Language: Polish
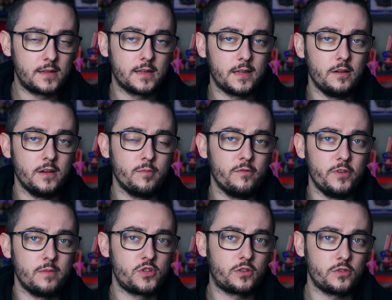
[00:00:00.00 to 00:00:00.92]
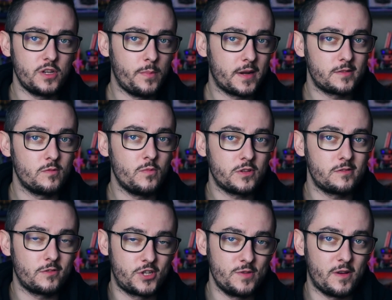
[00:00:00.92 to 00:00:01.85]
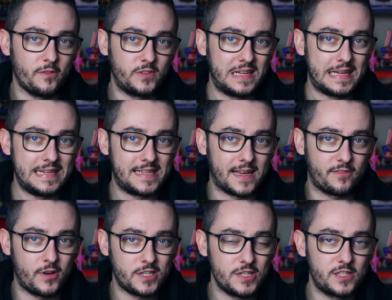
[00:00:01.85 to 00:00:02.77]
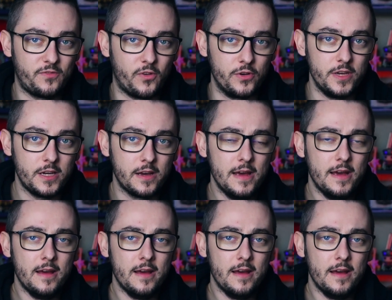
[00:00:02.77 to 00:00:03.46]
dlatego ja mówiłem, że to się bardzo mocno trzyma w tych ryzach właśnie swoich,